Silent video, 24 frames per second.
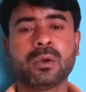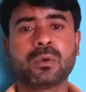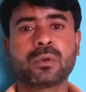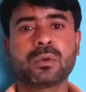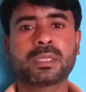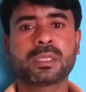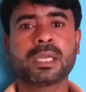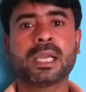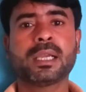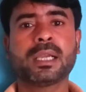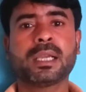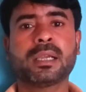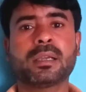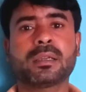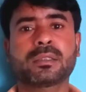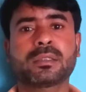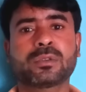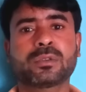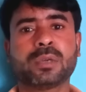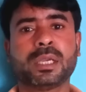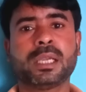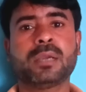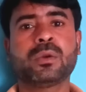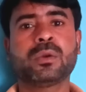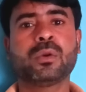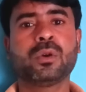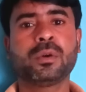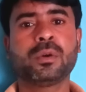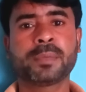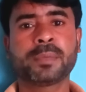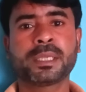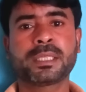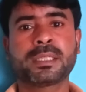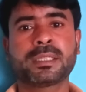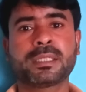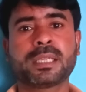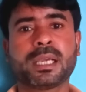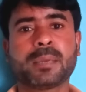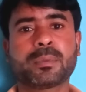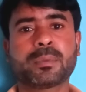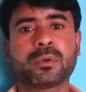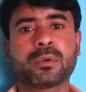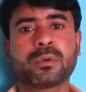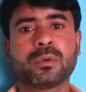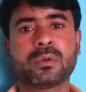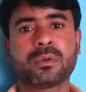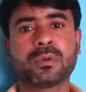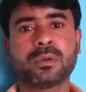उनका जो है होम विजिट आप
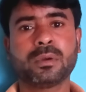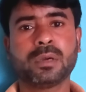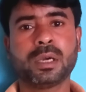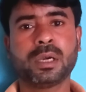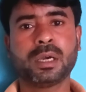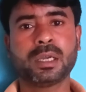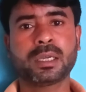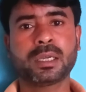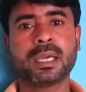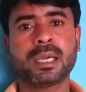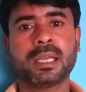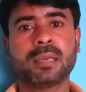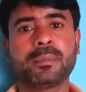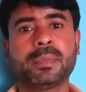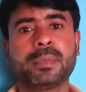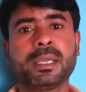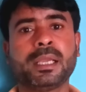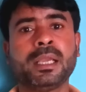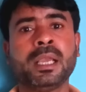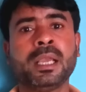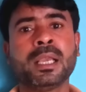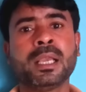लोगों को हर हाल में